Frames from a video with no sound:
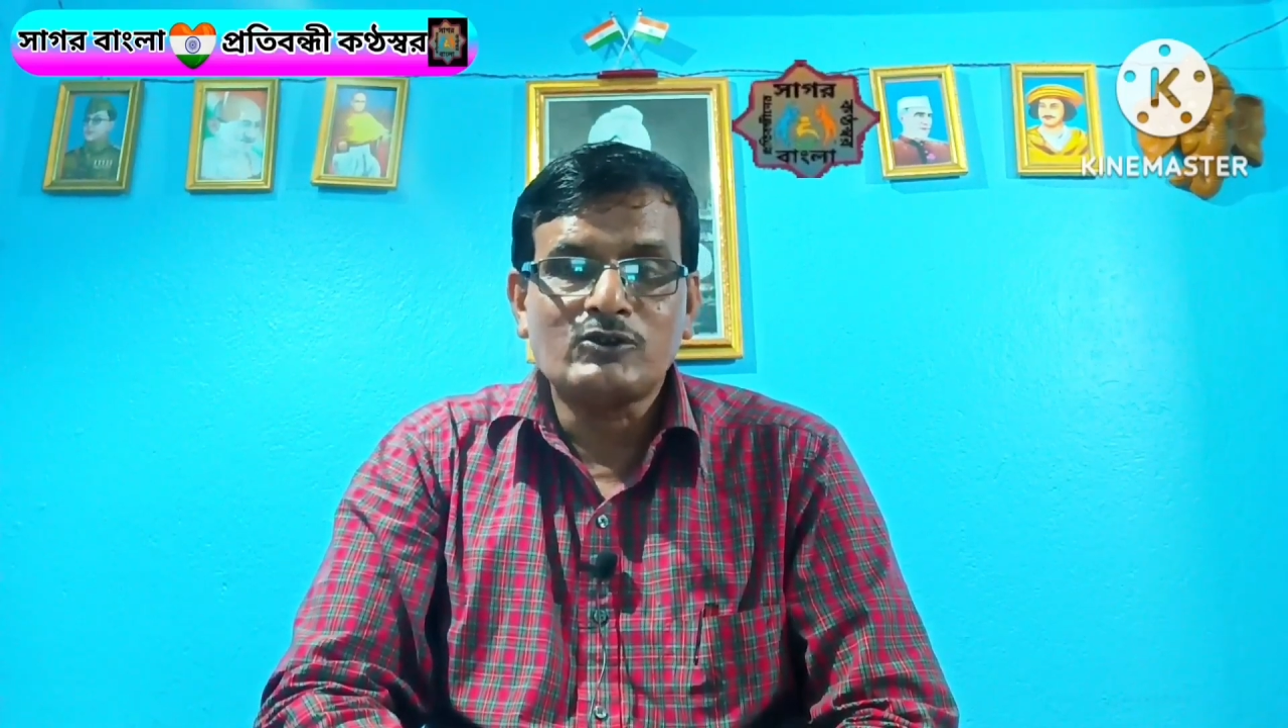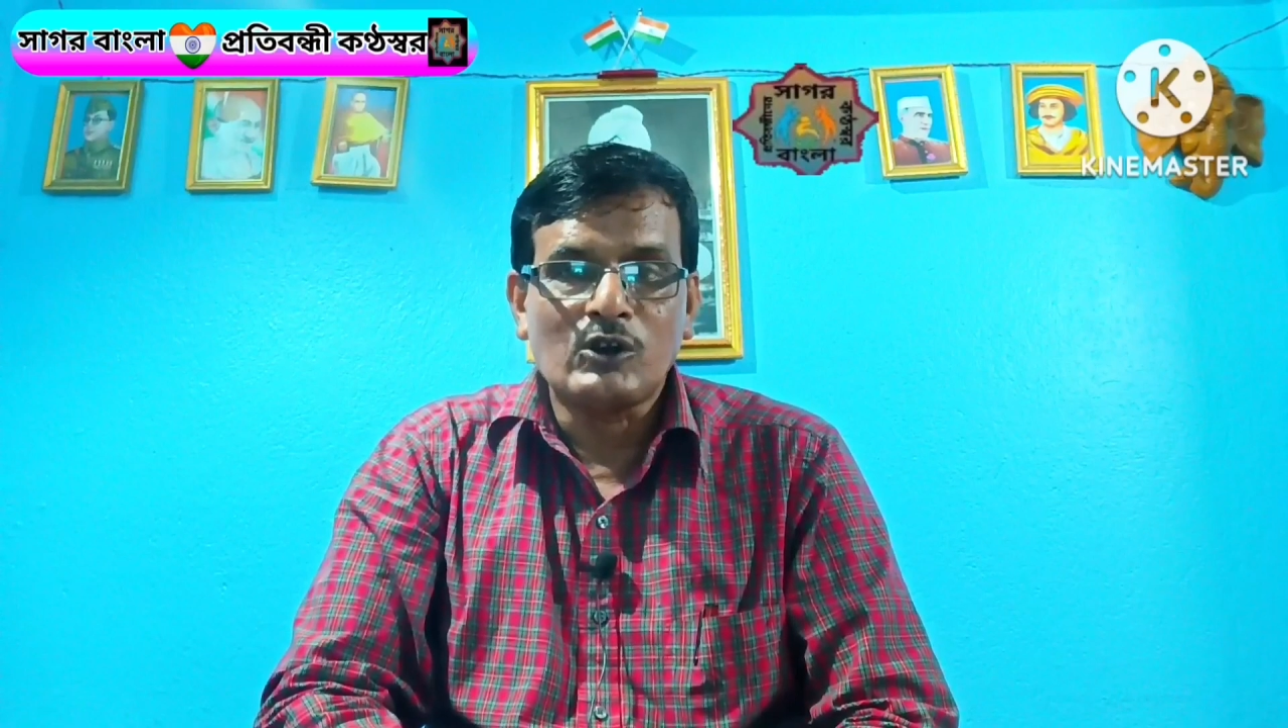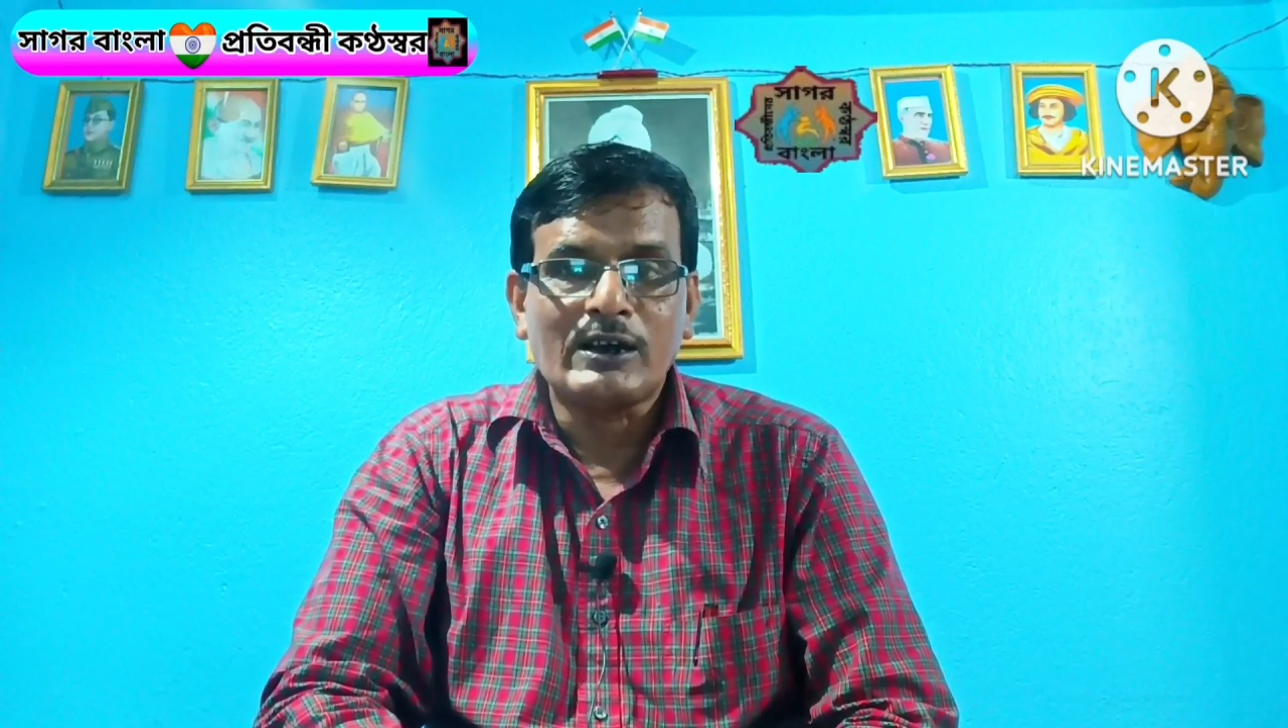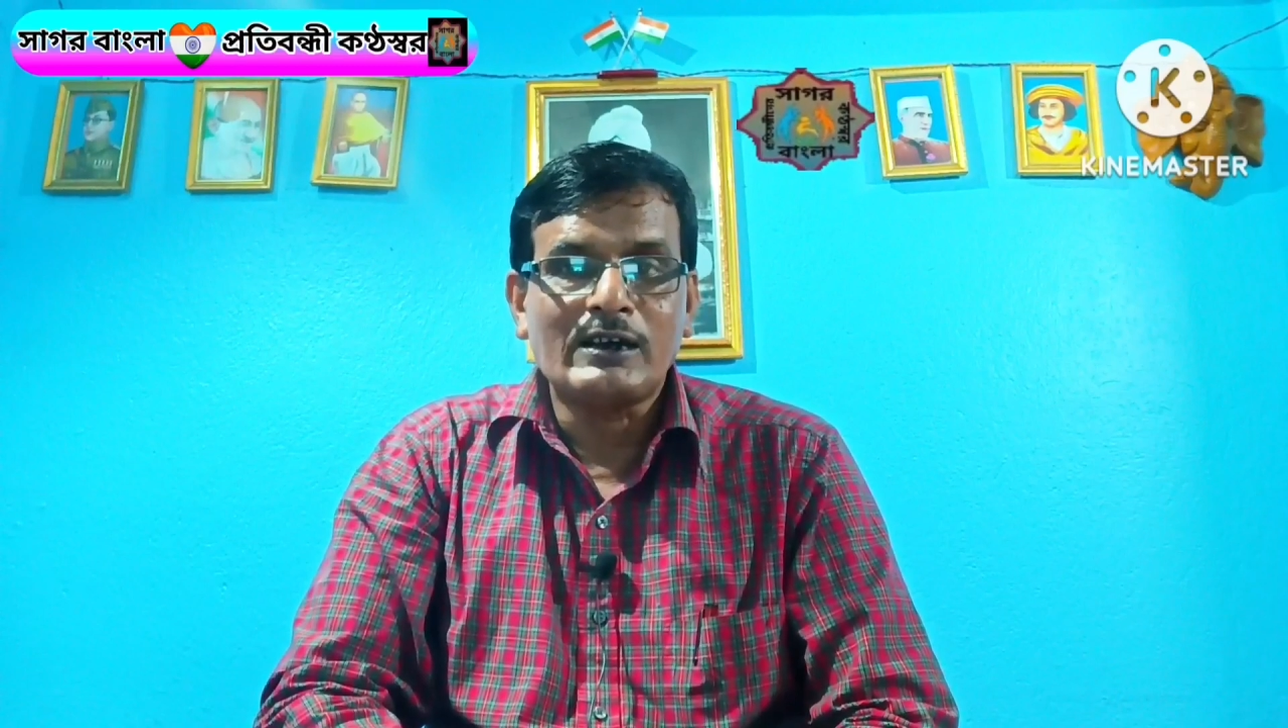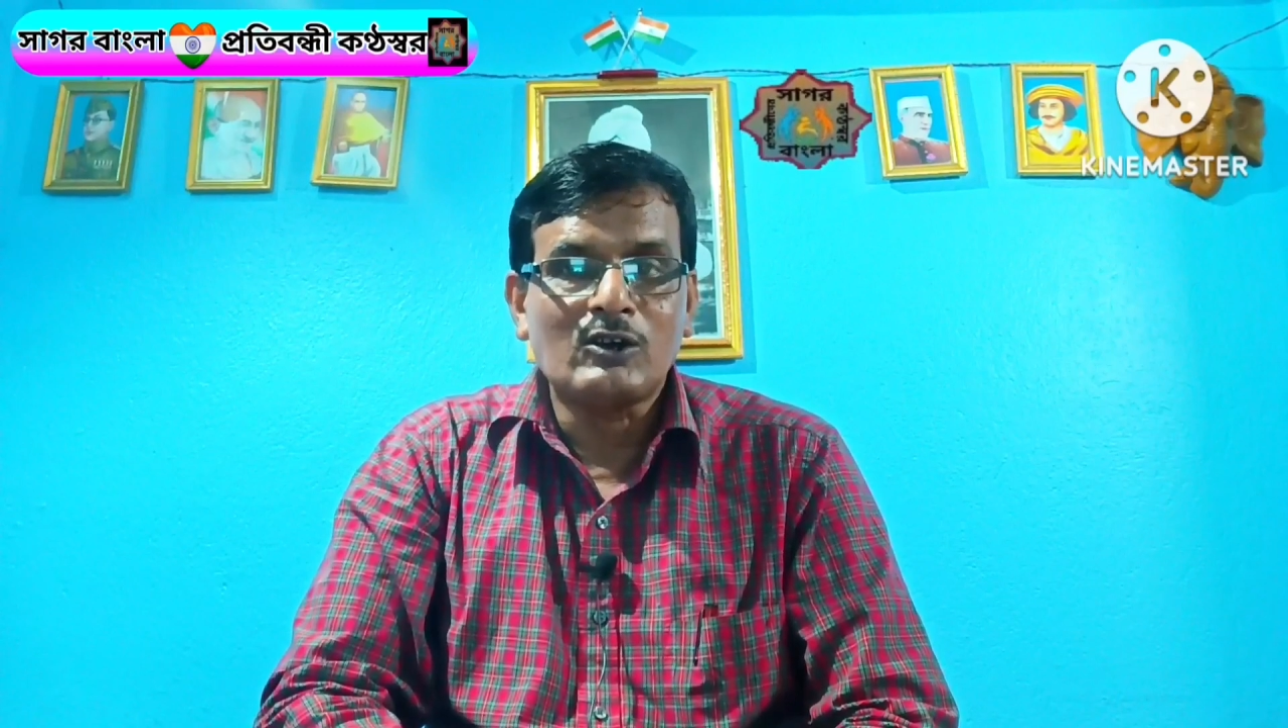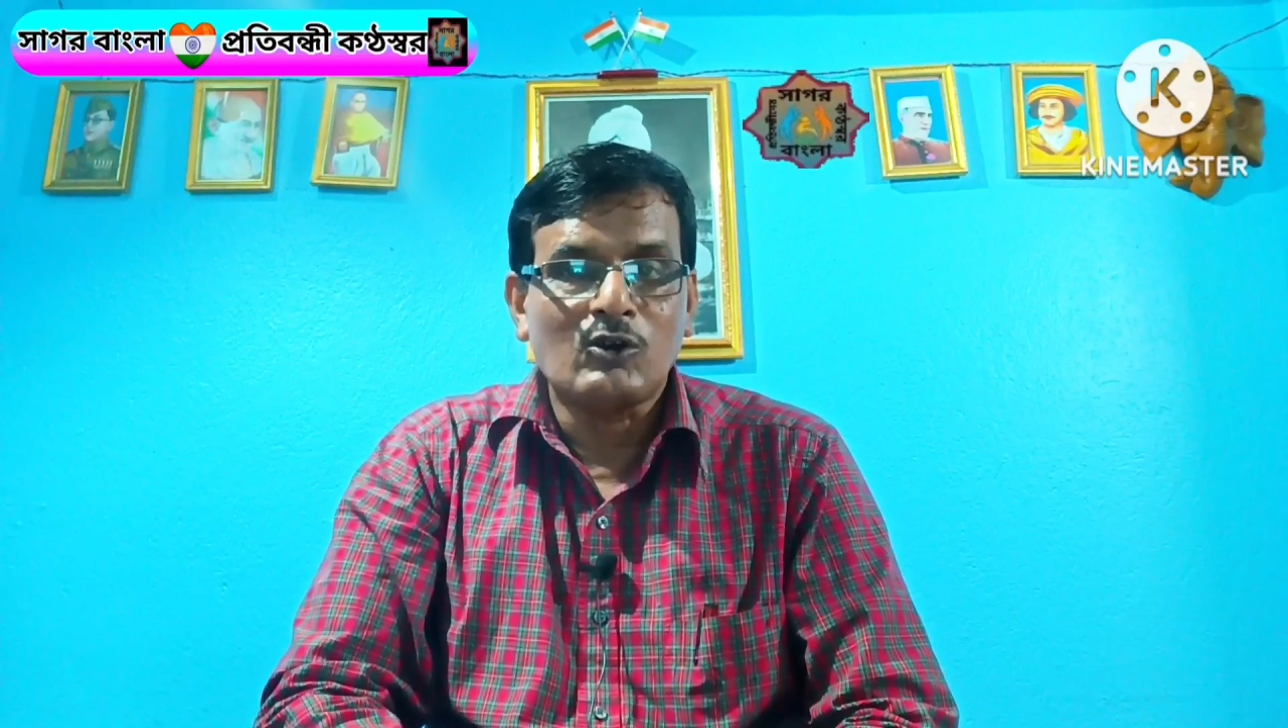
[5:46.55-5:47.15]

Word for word: সরকারের